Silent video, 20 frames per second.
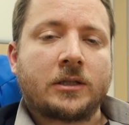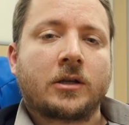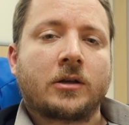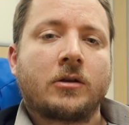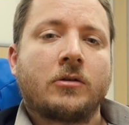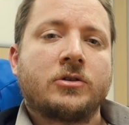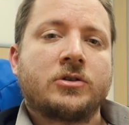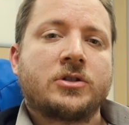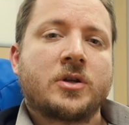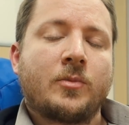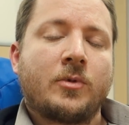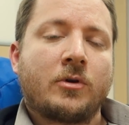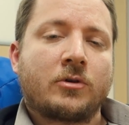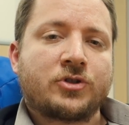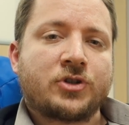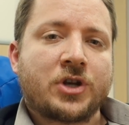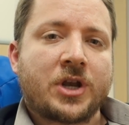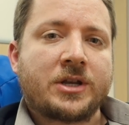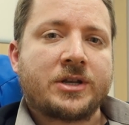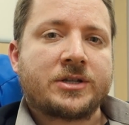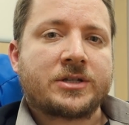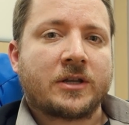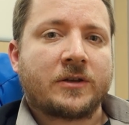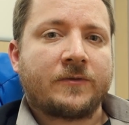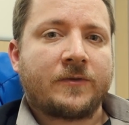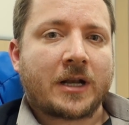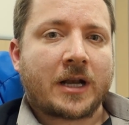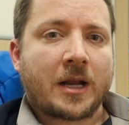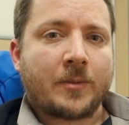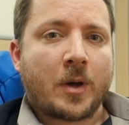tecnologia blockchain
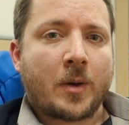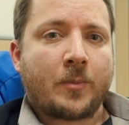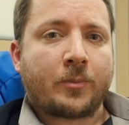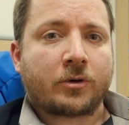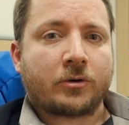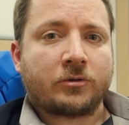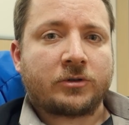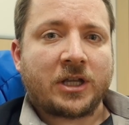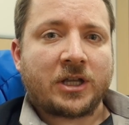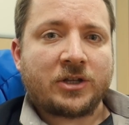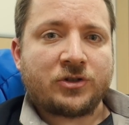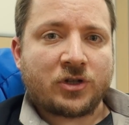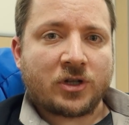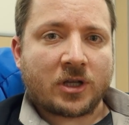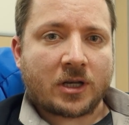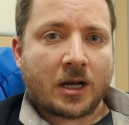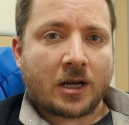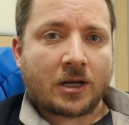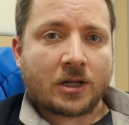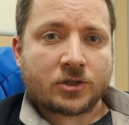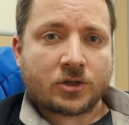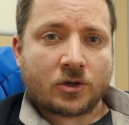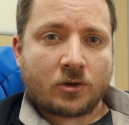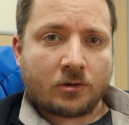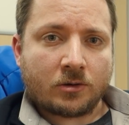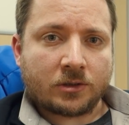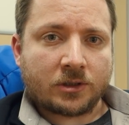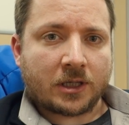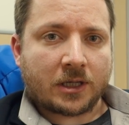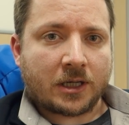servirebbe a proteggere e a
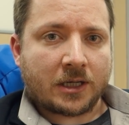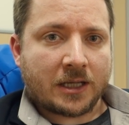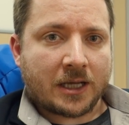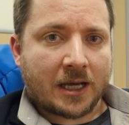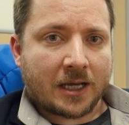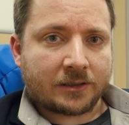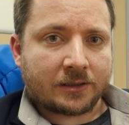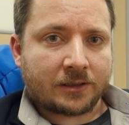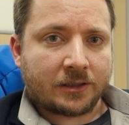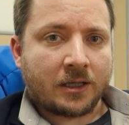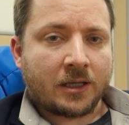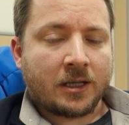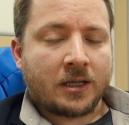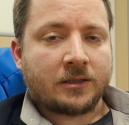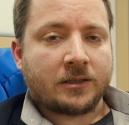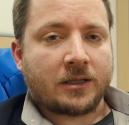nascondere i dati.